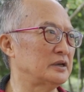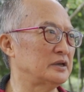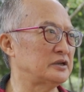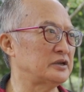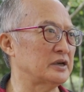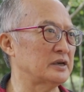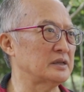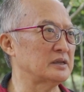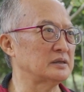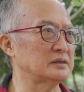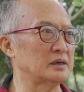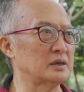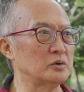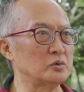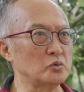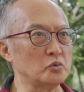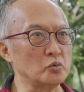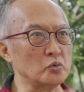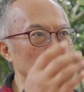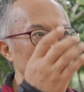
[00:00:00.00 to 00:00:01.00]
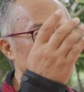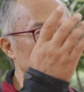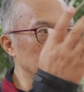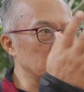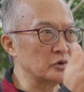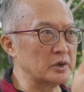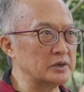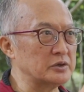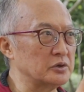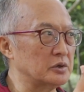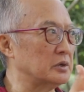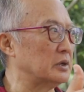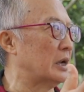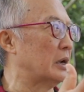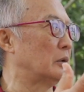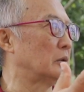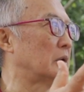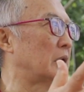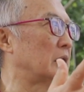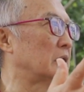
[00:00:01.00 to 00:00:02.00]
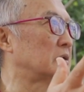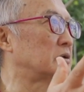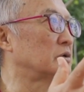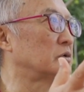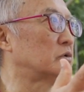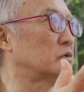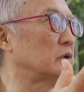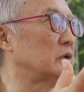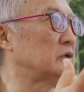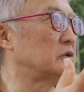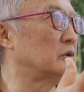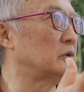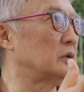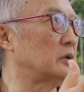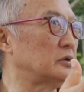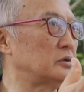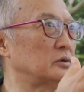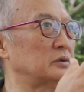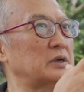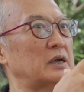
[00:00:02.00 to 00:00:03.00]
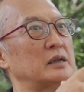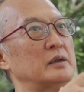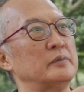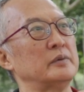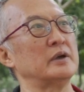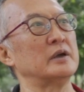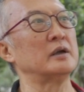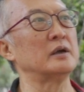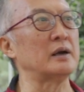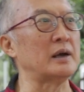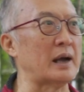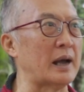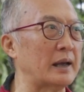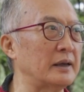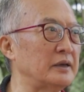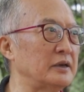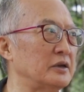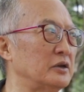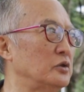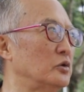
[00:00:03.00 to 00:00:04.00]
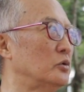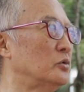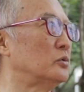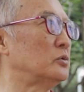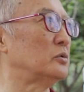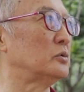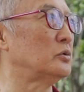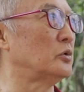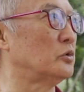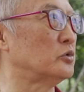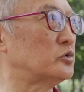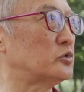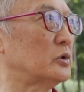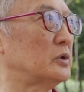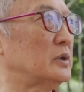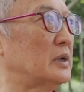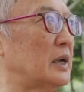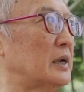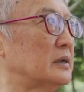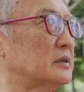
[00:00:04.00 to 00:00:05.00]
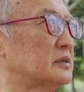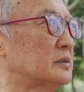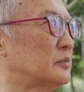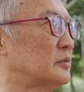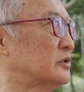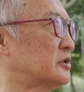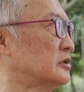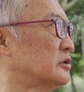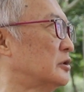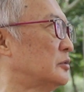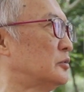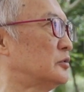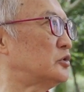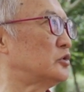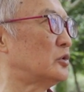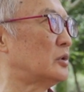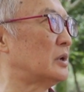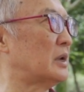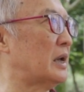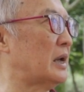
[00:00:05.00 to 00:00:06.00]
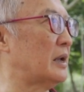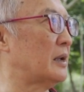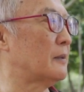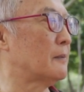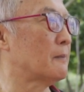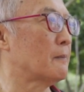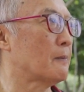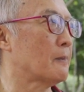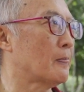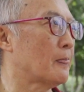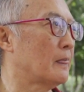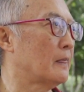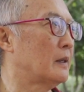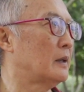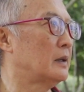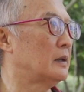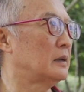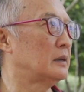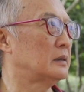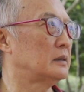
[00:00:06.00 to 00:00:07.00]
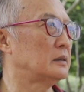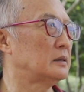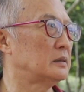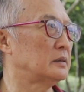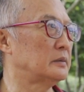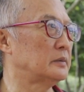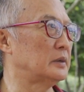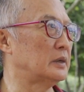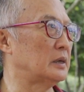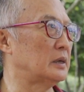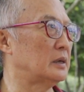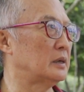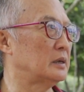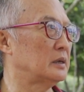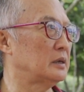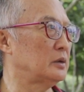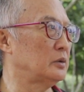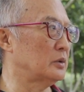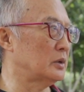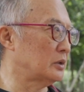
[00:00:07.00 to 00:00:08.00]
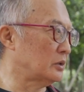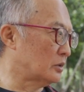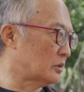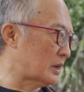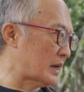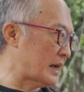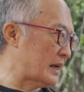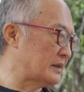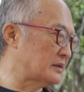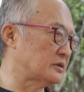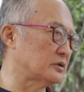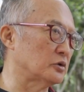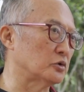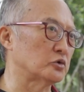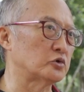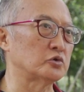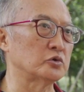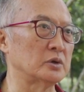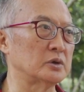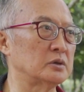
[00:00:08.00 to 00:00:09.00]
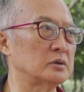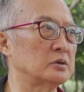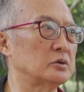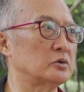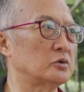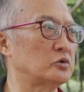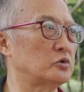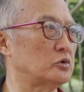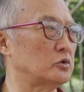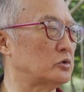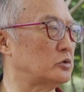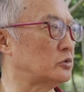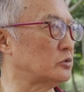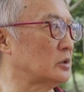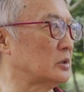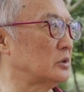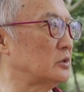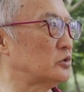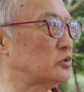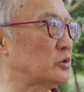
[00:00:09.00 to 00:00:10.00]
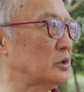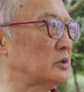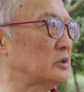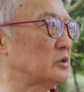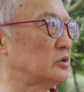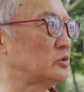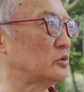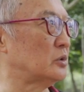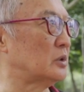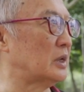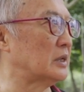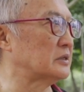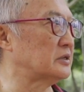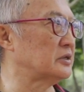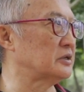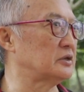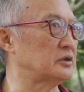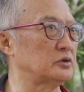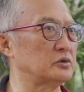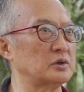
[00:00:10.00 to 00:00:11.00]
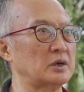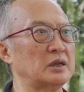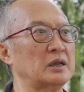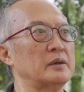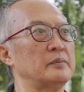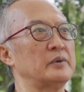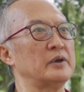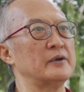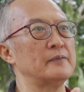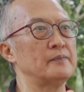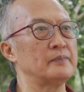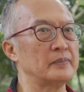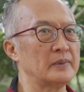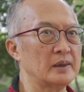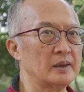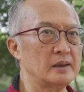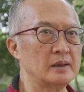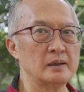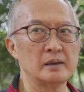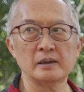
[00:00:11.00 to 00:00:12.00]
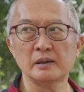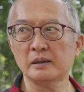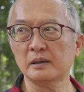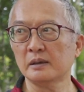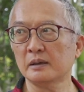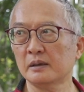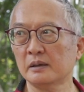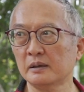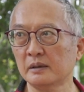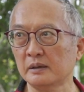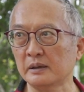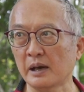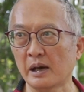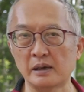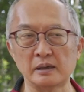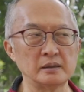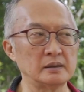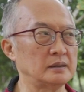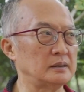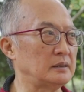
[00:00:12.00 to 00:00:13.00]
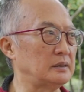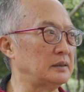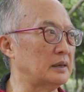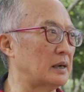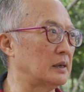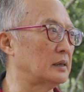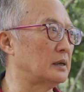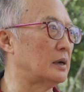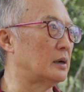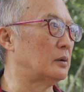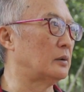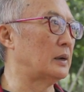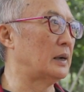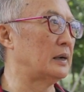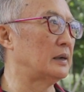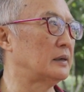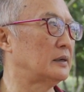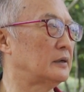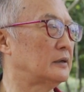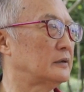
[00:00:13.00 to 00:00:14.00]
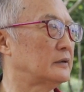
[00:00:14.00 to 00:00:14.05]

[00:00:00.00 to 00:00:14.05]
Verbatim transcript: 以前的人50岁就老了，就退休了，就在那边含饴弄孙啦，什么事都不做啦，是不是？因为有孩子有孙子做啊，自己就在那边养老啊。